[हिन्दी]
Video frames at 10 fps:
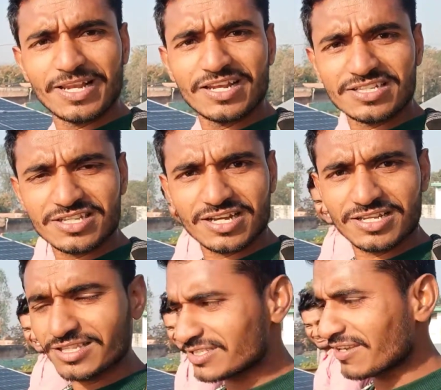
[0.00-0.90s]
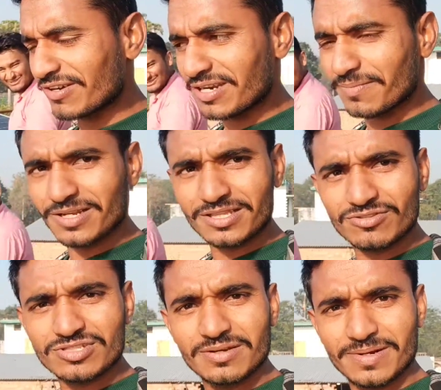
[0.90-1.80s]
पहले नाश्ता कर लेते हैं चाय वगैरह पी लेते हैं
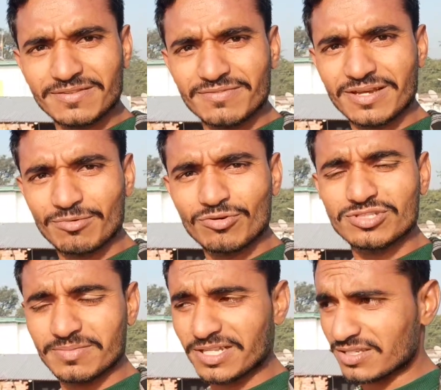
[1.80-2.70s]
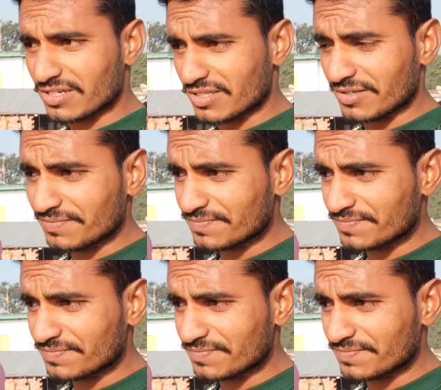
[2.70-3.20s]
उसके बाद फिर आप लोगों से बात करते हैं